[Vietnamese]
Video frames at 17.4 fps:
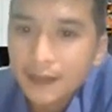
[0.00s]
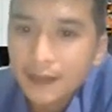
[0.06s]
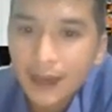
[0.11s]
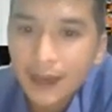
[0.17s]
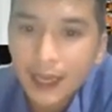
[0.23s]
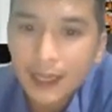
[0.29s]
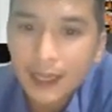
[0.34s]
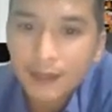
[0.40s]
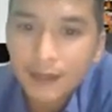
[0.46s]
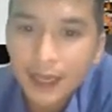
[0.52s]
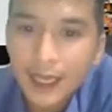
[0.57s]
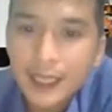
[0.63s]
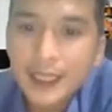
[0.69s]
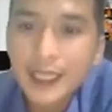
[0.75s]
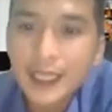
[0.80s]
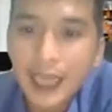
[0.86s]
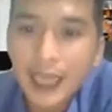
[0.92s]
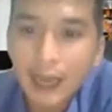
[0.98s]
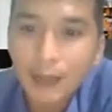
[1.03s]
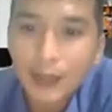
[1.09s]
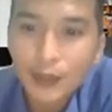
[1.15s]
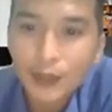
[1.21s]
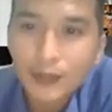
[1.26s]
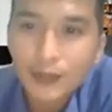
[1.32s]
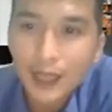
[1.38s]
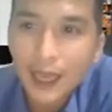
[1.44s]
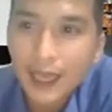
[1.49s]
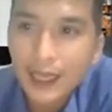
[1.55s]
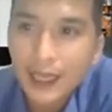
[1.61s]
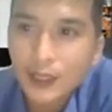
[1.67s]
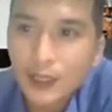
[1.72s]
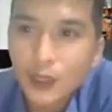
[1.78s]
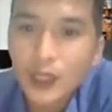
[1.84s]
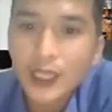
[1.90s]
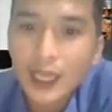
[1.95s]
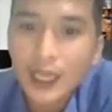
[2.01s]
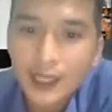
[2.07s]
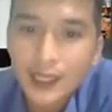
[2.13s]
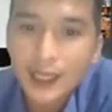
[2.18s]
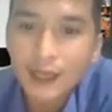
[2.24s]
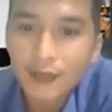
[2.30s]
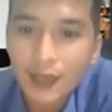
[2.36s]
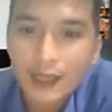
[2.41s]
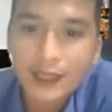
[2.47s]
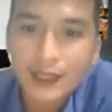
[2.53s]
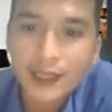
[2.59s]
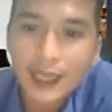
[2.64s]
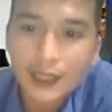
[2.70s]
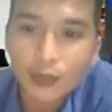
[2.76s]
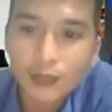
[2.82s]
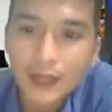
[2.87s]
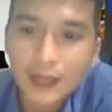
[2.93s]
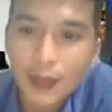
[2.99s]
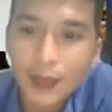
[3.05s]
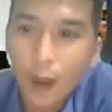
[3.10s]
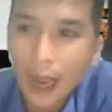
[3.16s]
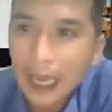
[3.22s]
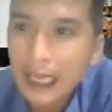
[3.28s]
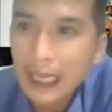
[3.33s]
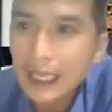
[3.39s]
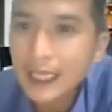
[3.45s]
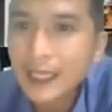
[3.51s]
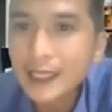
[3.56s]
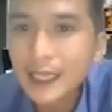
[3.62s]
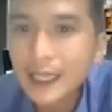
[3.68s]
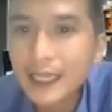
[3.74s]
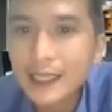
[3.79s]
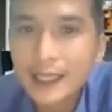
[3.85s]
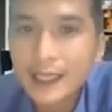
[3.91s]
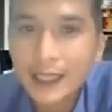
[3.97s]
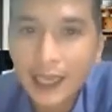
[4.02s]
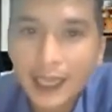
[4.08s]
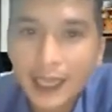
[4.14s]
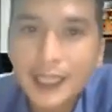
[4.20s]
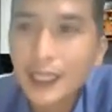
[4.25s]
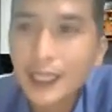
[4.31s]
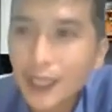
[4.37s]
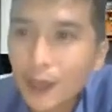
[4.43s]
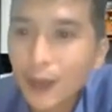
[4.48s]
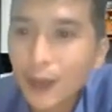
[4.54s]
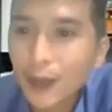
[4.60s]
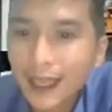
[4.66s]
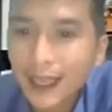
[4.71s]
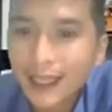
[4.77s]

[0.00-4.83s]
Và, và ít khi nào mà chúng ta suy nghĩ tới cái việc đó là chúng ta quản lý cái gì, những cái chi tiêu